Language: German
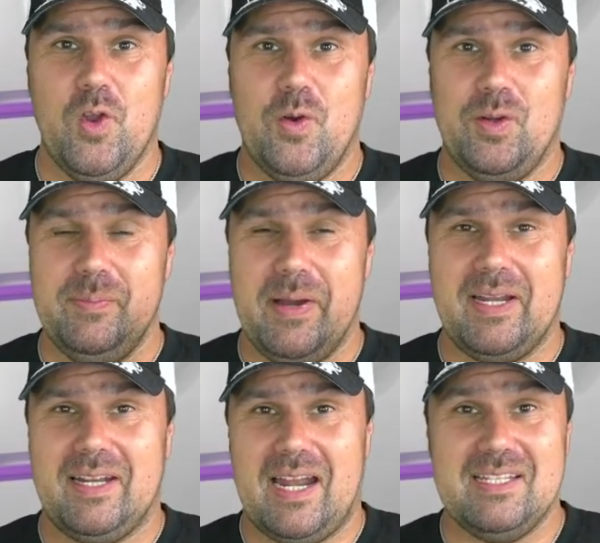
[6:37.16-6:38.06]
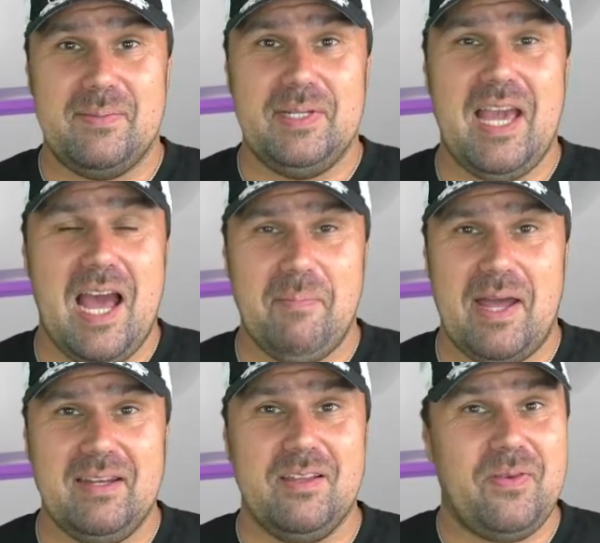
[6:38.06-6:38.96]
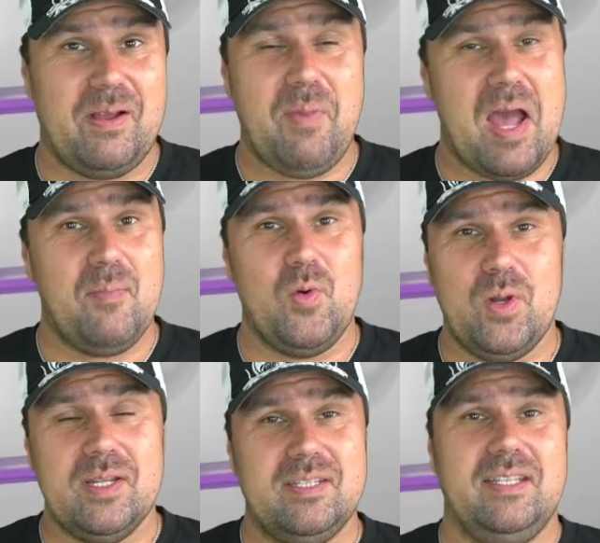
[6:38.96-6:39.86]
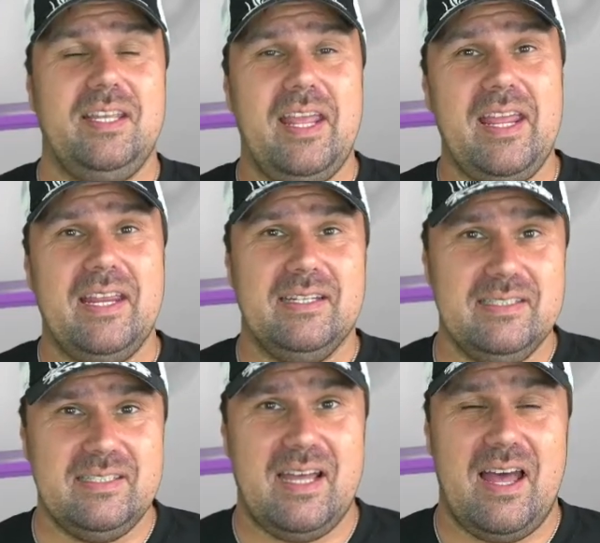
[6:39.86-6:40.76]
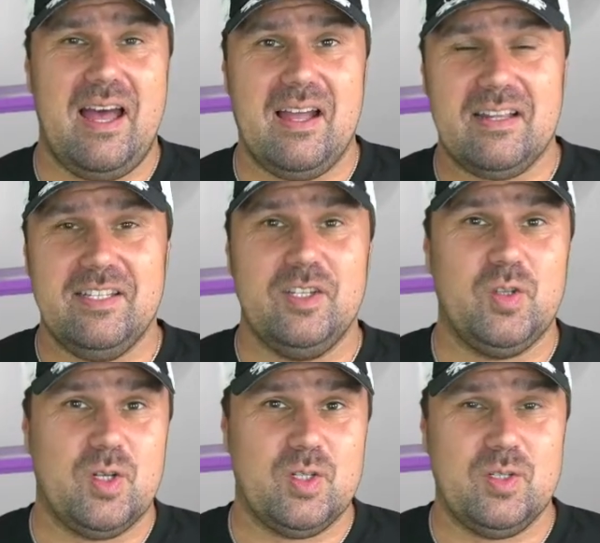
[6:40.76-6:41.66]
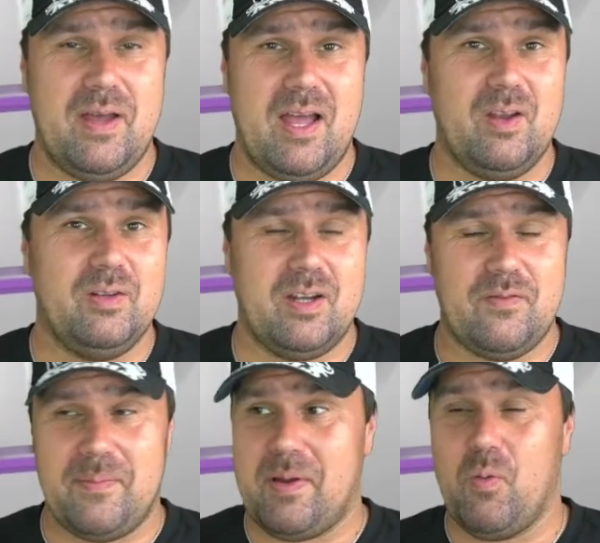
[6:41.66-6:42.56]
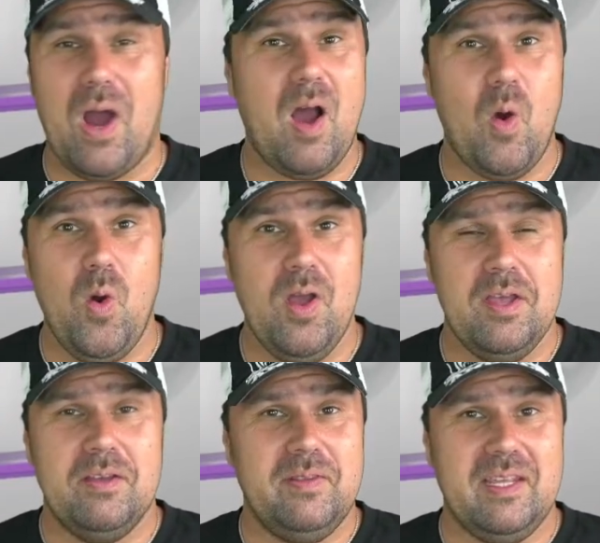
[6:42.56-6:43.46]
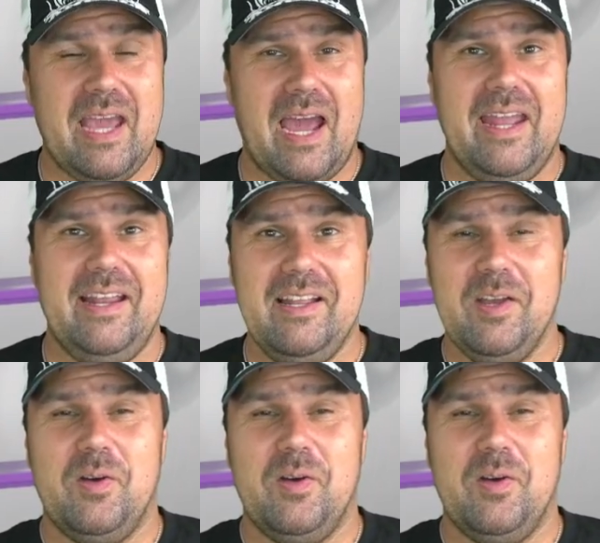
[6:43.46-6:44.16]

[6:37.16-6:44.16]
Und die machen dann alles. Aber die haben angefangen, ein paar Monate jeden Tag TikTok zu machen und dann auf einmal, wow, wie geil.